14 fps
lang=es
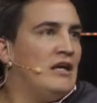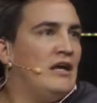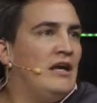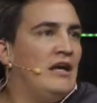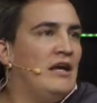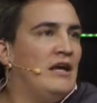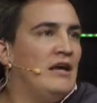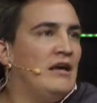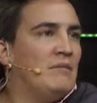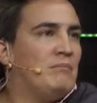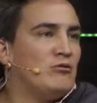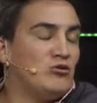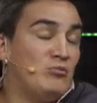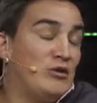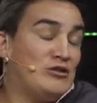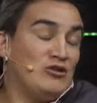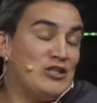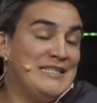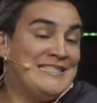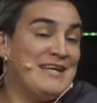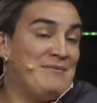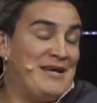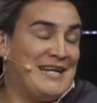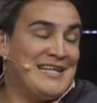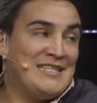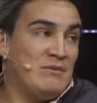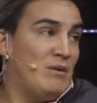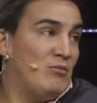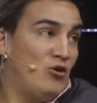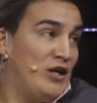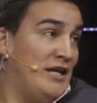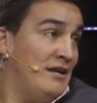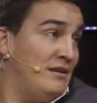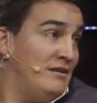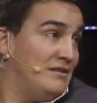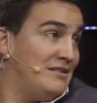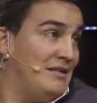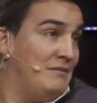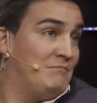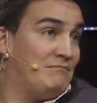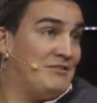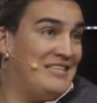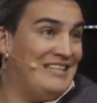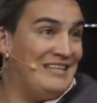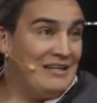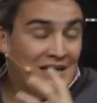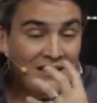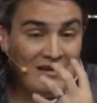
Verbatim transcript: eh, por supuesto sin saber que se iba a morir, sin, sin,